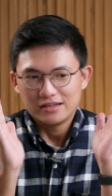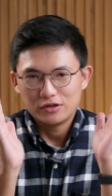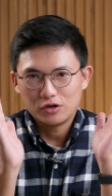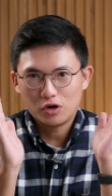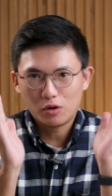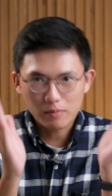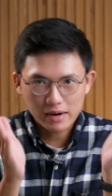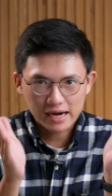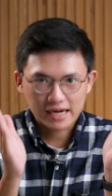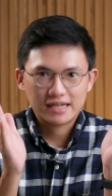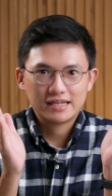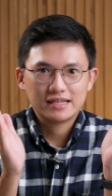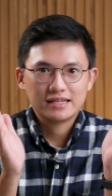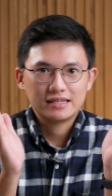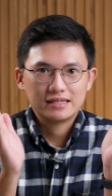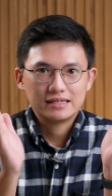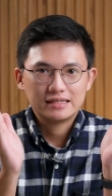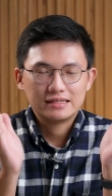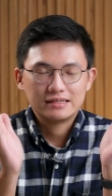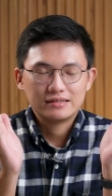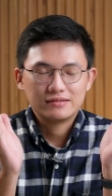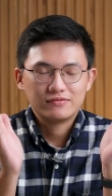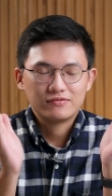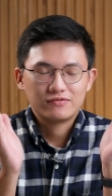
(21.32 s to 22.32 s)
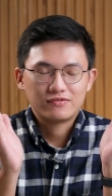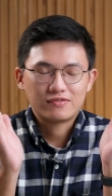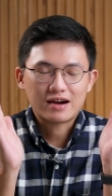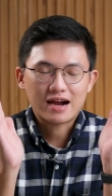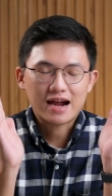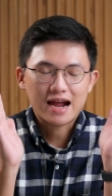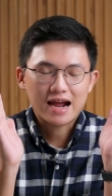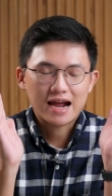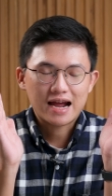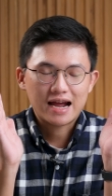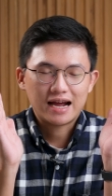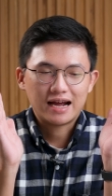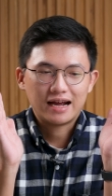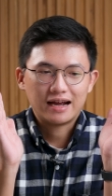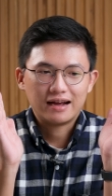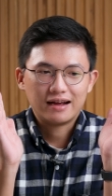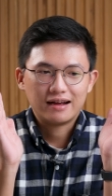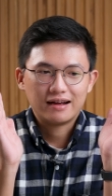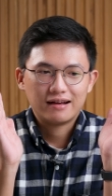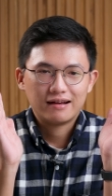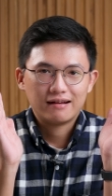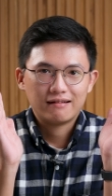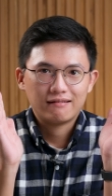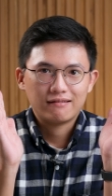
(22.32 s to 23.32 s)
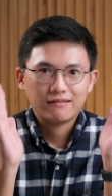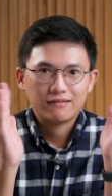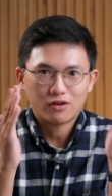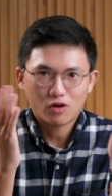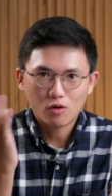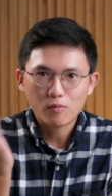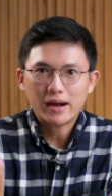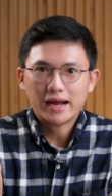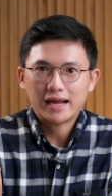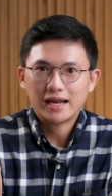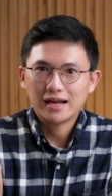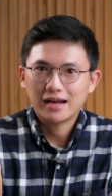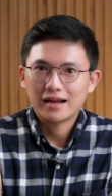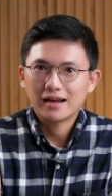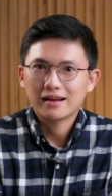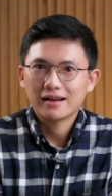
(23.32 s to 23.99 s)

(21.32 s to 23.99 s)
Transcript: Nó mạnh và nó mạnh